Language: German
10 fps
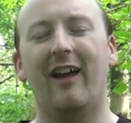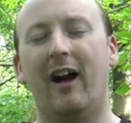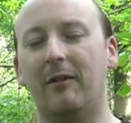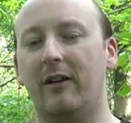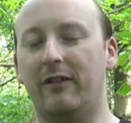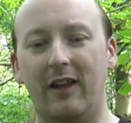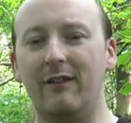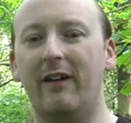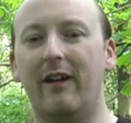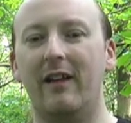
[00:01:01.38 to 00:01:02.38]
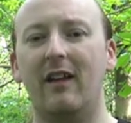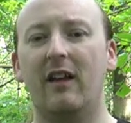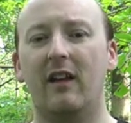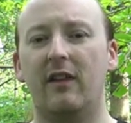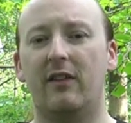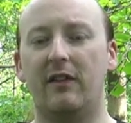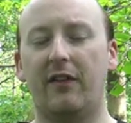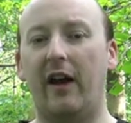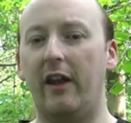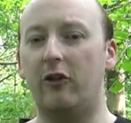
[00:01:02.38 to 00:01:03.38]
Aber auf jeden Fall sind
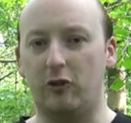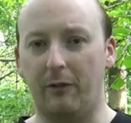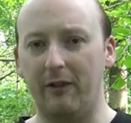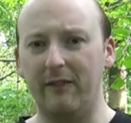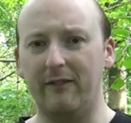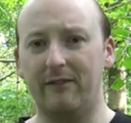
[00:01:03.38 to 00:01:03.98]
das alles Stoffe,